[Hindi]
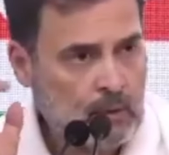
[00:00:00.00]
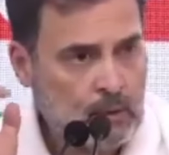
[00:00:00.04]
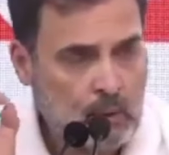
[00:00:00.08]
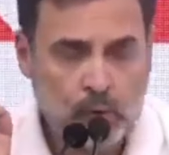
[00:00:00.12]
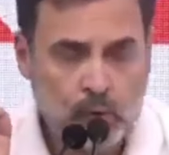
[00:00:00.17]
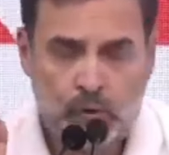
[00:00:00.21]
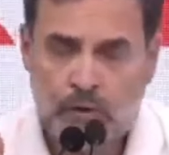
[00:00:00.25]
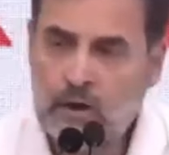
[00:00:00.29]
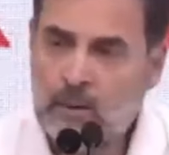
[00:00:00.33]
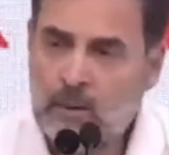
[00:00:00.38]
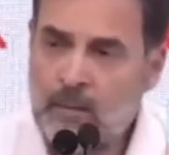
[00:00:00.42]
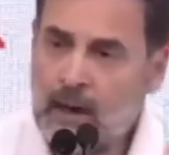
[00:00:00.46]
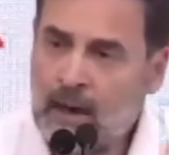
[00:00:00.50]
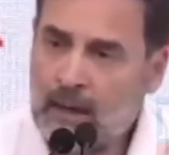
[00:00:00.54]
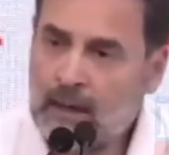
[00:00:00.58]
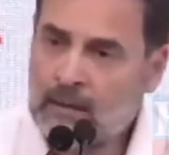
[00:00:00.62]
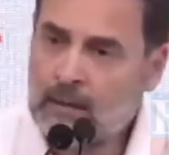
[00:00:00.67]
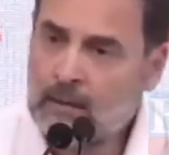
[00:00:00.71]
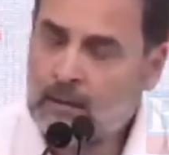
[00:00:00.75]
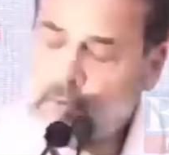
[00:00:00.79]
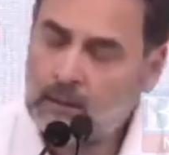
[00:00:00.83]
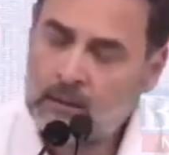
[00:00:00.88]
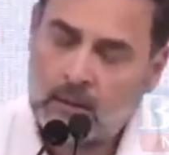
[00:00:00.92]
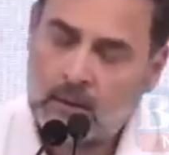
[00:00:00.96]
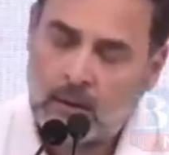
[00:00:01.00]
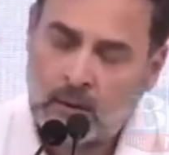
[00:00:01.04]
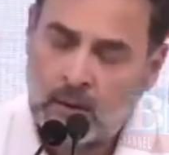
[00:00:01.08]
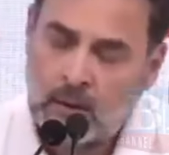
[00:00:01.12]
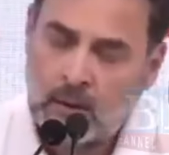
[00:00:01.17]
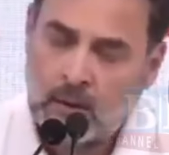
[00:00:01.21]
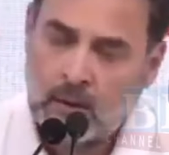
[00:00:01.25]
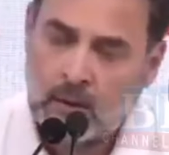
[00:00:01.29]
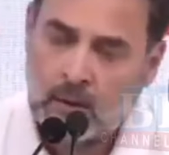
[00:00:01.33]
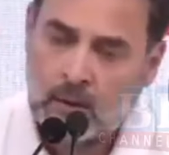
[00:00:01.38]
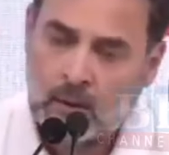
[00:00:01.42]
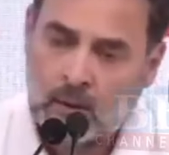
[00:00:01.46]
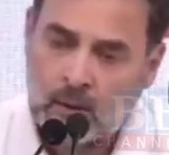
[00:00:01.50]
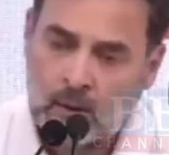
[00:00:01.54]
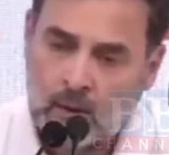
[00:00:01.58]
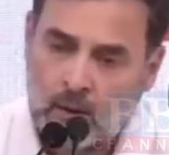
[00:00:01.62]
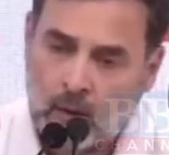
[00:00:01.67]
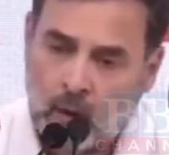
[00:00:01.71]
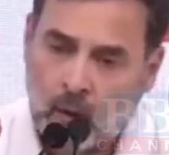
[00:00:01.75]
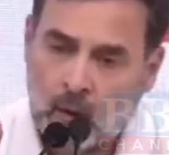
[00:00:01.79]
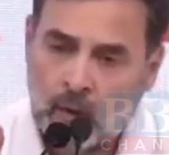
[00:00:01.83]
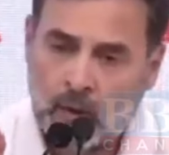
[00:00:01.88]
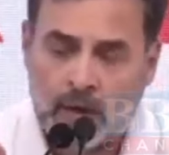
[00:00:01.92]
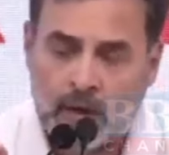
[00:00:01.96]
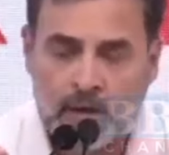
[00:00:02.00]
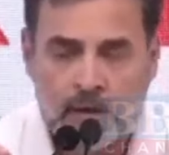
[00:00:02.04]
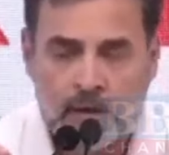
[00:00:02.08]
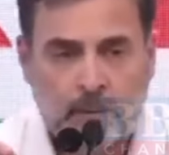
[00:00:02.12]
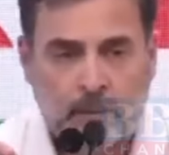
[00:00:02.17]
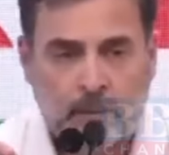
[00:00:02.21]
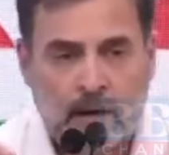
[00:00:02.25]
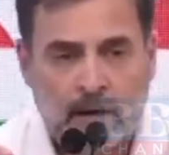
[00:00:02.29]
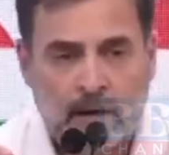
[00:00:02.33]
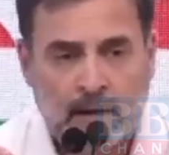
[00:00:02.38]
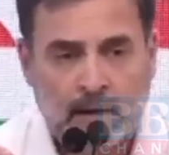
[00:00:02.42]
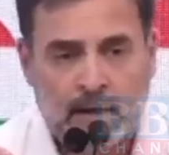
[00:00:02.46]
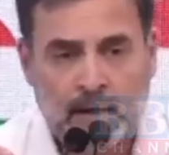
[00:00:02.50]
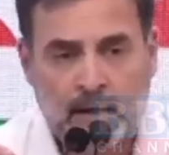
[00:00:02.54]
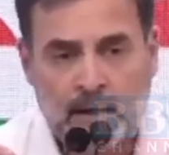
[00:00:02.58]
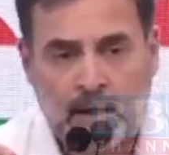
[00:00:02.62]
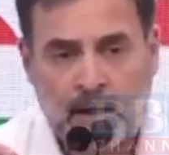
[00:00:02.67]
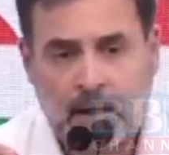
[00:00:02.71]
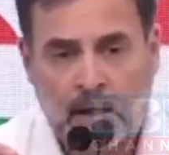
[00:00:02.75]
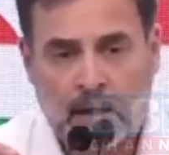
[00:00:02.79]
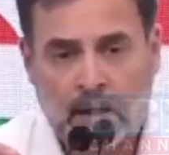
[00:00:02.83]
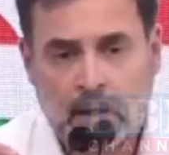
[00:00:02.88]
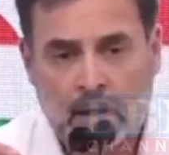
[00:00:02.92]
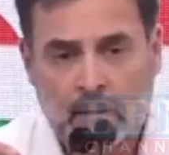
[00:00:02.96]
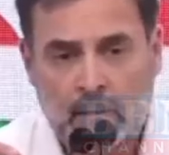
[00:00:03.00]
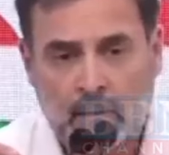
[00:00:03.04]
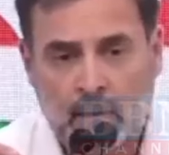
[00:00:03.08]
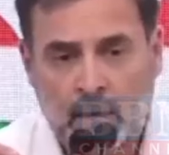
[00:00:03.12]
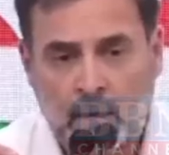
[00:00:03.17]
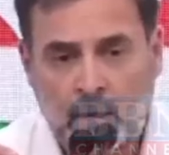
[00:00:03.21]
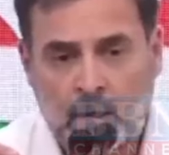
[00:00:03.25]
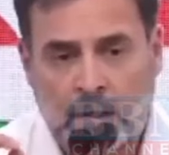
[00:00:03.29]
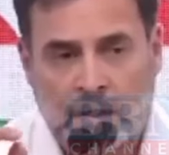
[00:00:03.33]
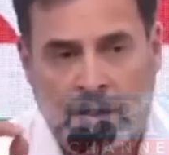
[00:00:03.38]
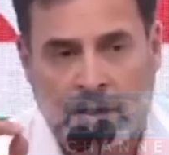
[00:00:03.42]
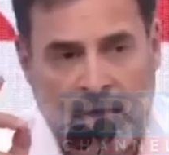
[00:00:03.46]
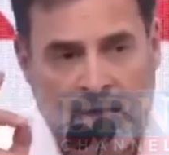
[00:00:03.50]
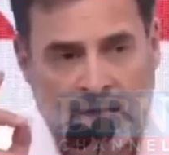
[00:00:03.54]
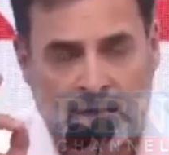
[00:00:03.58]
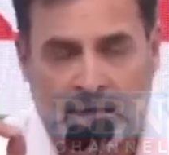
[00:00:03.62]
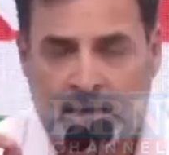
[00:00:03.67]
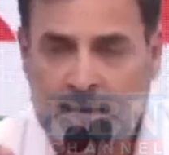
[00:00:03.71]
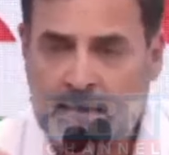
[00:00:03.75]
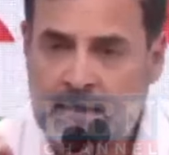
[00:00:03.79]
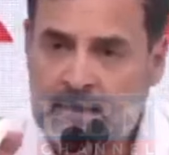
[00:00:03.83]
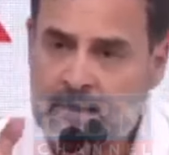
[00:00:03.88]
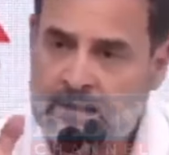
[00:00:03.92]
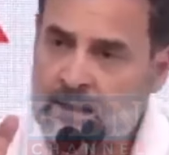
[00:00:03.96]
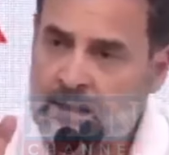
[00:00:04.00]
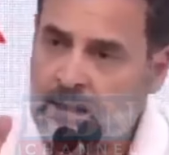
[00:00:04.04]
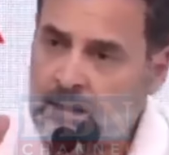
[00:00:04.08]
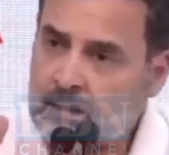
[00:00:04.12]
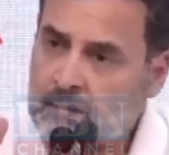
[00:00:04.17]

दूसरी बात कांग्रेस पार्टी ने क्लैरिटी से